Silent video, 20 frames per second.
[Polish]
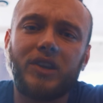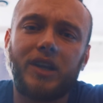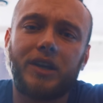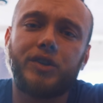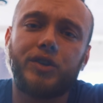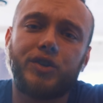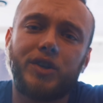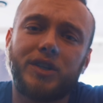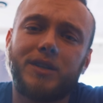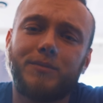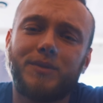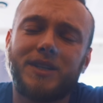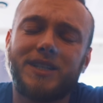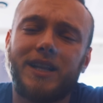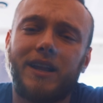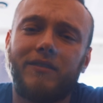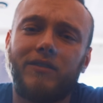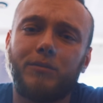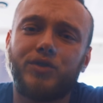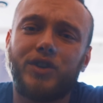Tak się czasem
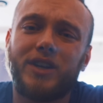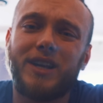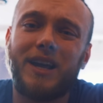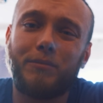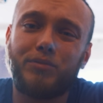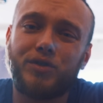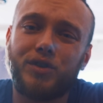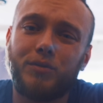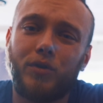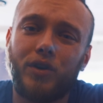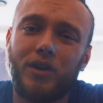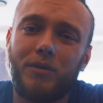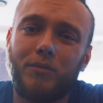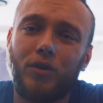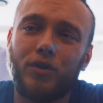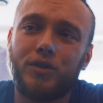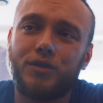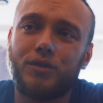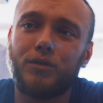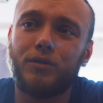zastanawiam, że ja przy moim
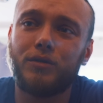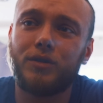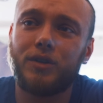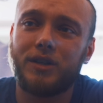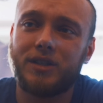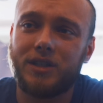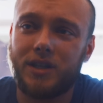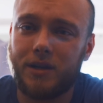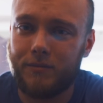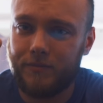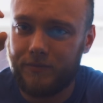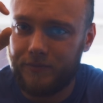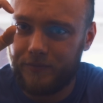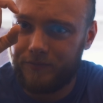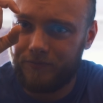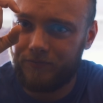ojcu to jestem